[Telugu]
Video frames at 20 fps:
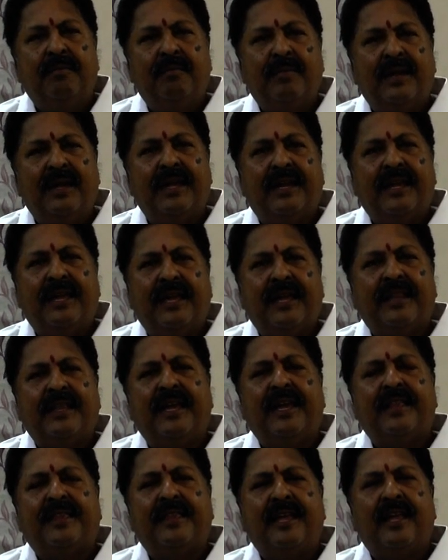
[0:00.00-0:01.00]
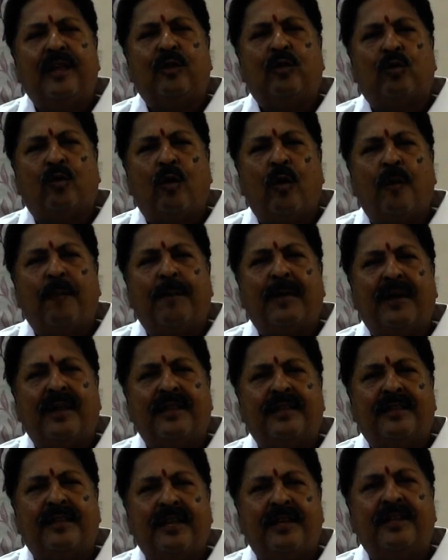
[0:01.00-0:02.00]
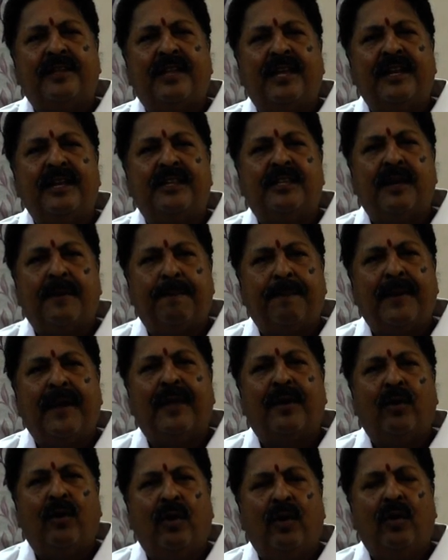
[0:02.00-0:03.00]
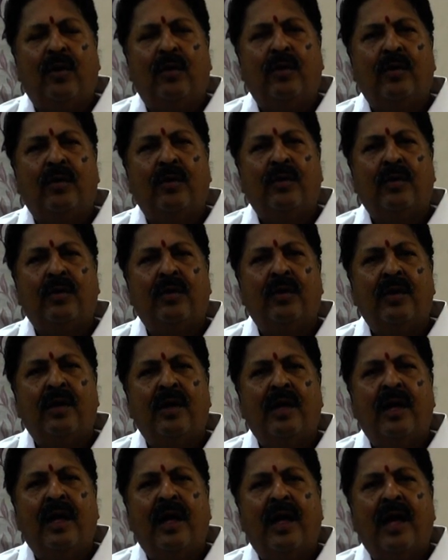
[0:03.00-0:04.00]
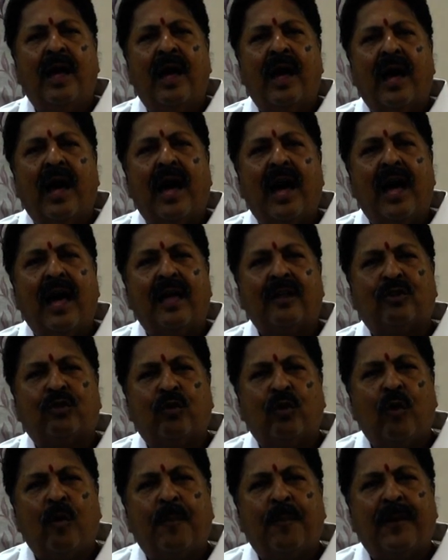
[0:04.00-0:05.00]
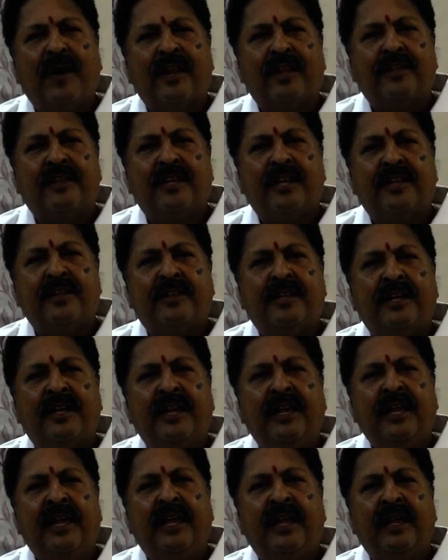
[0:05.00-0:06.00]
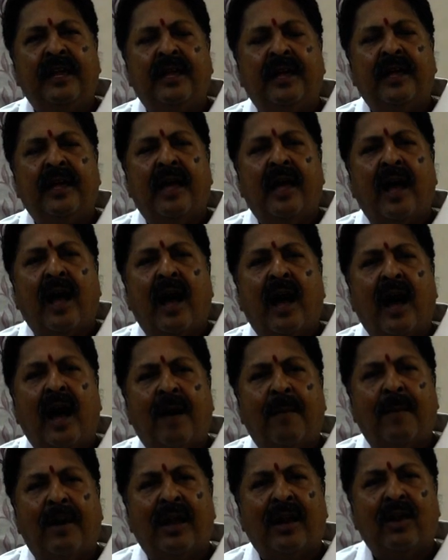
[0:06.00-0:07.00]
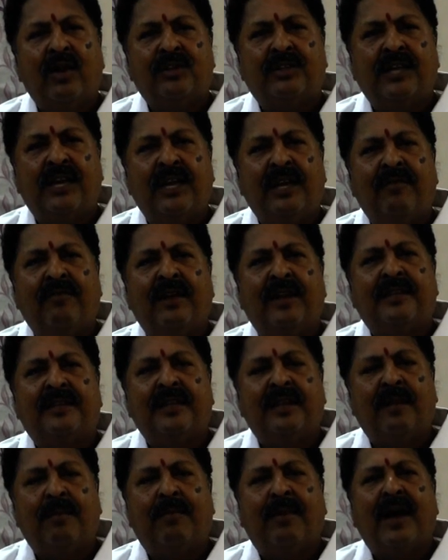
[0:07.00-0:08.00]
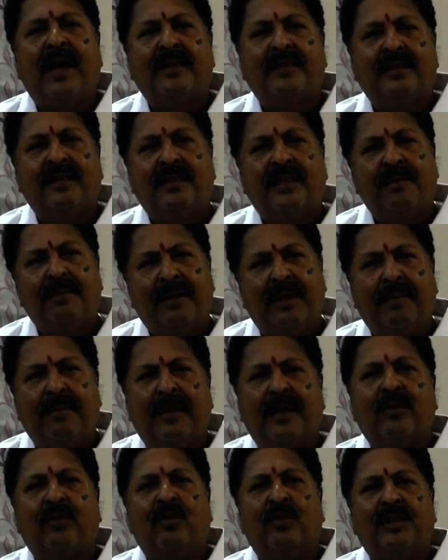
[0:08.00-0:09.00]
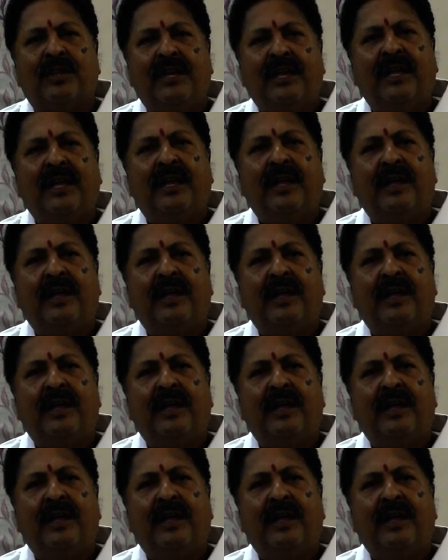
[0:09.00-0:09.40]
మీరు ఏదైతే సూపర్ సిక్స్ అని చెప్పారో ఆ సూపర్ సిక్స్ని అమలు చేయవలసిన బాధ్యత మీ మీద ఉంది